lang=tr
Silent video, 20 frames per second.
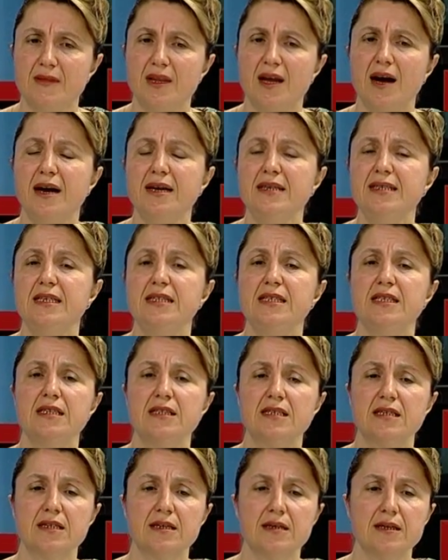annenin
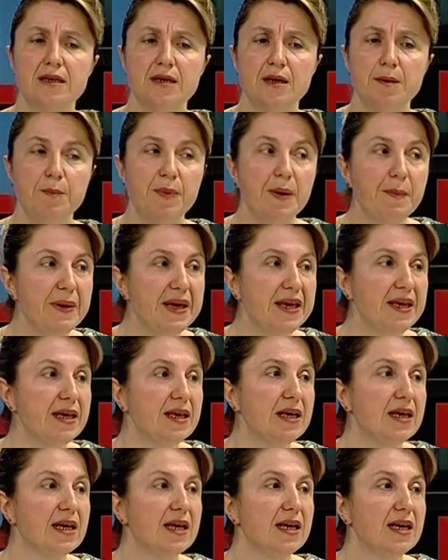e,
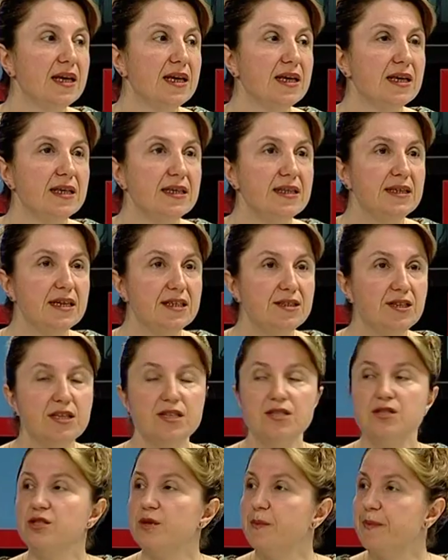bebeği
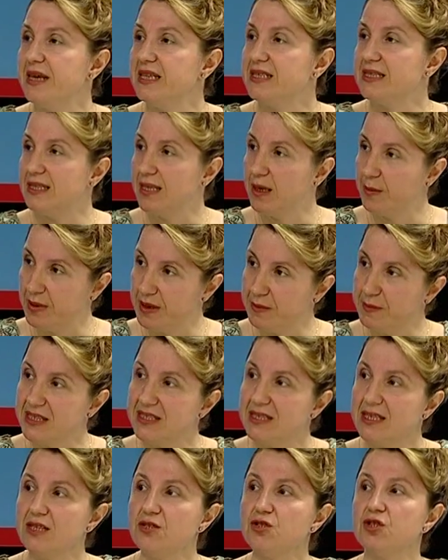yeterince
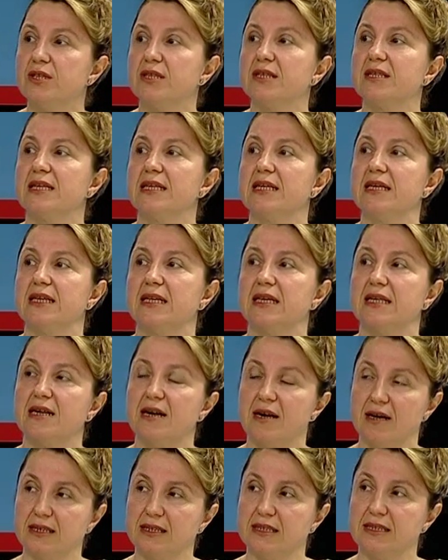besleyebilmesi için e,
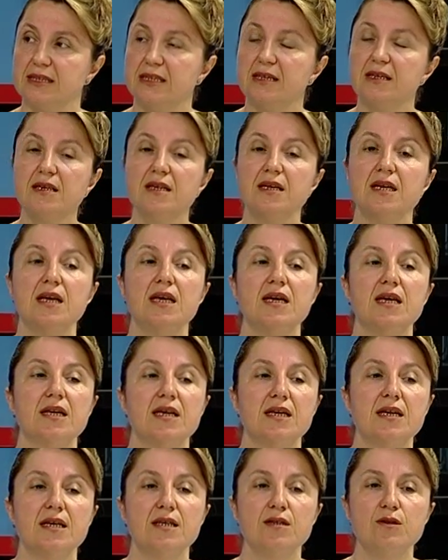karnında
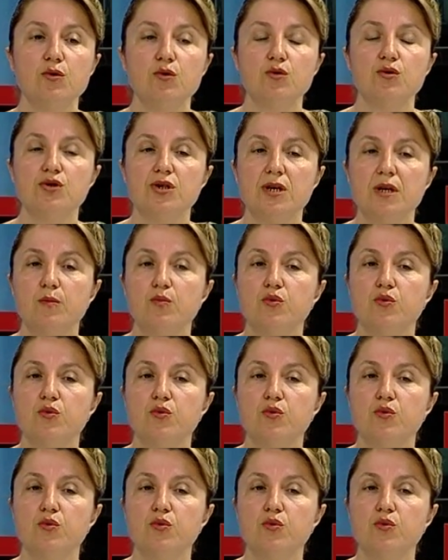e, ne olacak?